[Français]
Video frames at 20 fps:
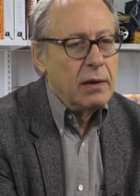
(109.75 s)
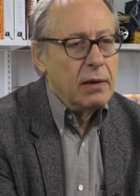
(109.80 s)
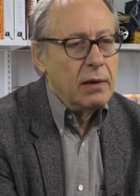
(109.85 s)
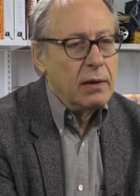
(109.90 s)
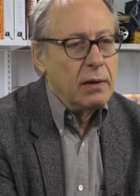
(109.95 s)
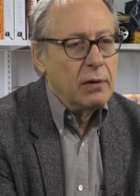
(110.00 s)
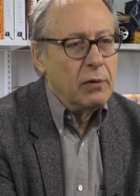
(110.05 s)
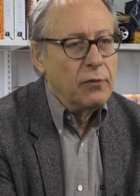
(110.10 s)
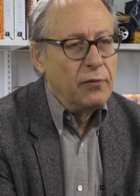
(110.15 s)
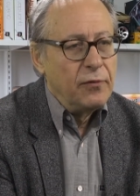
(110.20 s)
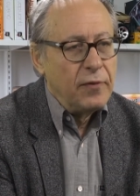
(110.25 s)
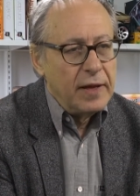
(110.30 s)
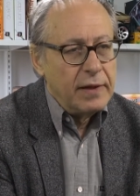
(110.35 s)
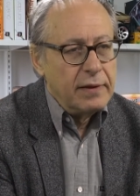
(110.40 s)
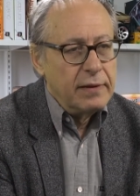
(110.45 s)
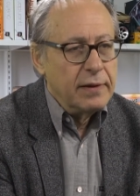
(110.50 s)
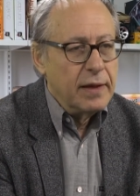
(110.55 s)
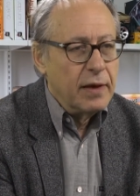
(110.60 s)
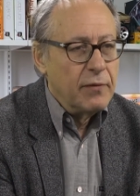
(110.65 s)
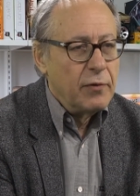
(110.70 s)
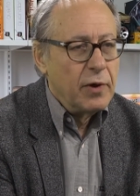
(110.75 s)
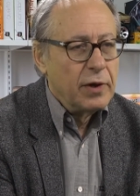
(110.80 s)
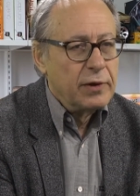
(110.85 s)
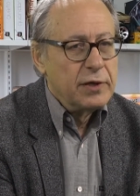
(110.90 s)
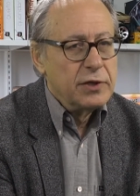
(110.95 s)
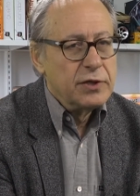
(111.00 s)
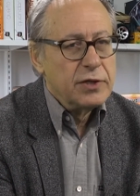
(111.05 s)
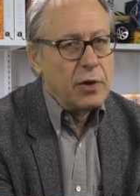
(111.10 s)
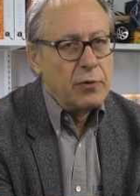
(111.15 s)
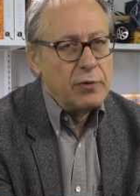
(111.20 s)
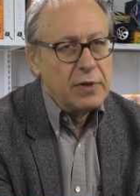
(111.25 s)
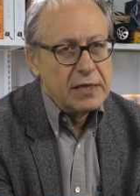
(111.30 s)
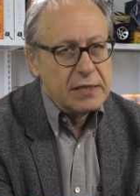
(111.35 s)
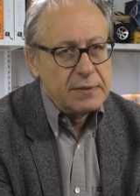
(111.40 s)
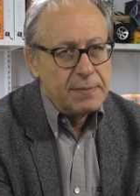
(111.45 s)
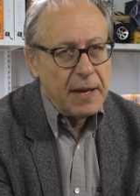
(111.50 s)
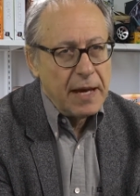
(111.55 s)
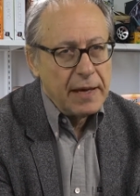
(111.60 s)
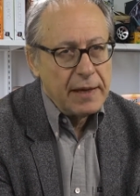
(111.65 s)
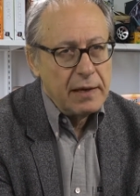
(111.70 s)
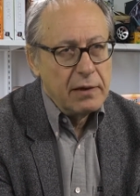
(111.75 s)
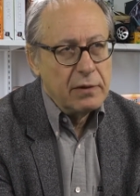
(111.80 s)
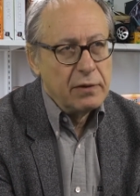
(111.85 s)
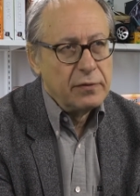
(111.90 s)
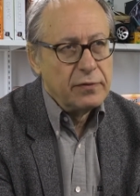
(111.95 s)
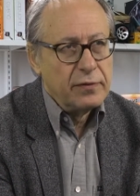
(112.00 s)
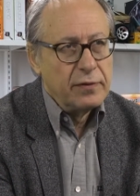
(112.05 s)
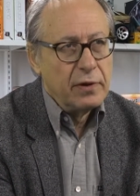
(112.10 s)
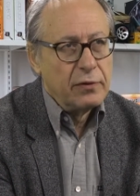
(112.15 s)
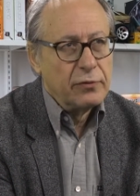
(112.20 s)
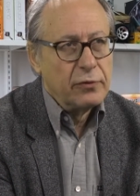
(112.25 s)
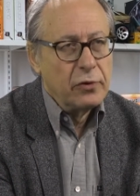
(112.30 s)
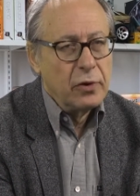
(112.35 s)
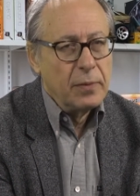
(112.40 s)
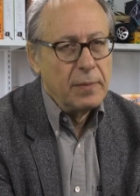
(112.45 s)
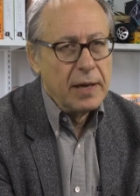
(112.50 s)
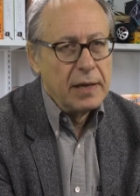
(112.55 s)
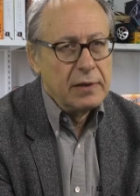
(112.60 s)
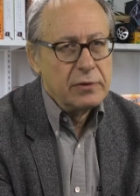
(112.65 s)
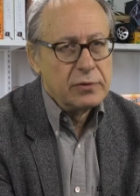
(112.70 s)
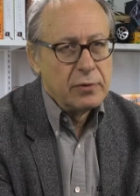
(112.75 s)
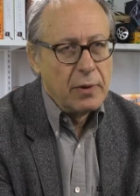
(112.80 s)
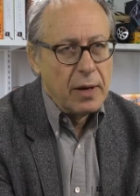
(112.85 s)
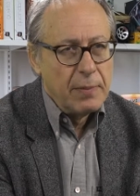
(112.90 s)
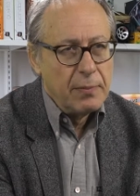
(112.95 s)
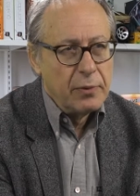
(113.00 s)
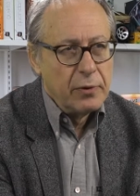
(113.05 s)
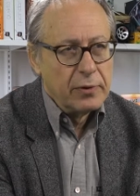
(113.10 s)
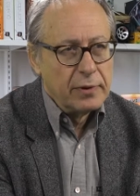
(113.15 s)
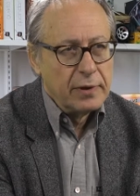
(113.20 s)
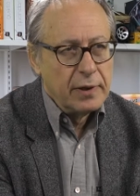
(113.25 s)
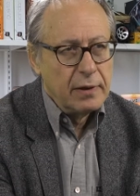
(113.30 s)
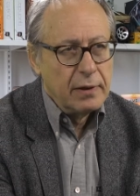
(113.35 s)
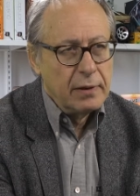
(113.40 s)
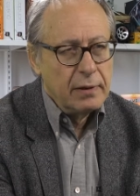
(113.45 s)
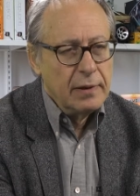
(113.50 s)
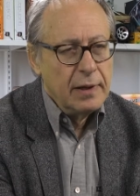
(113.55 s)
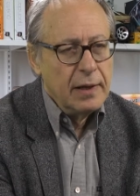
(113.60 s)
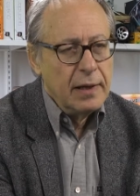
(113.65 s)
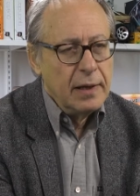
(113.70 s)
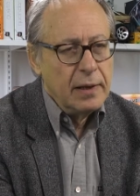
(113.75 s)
euh, le fait d'avoir déjà une expérience dans ce domaine sont importants,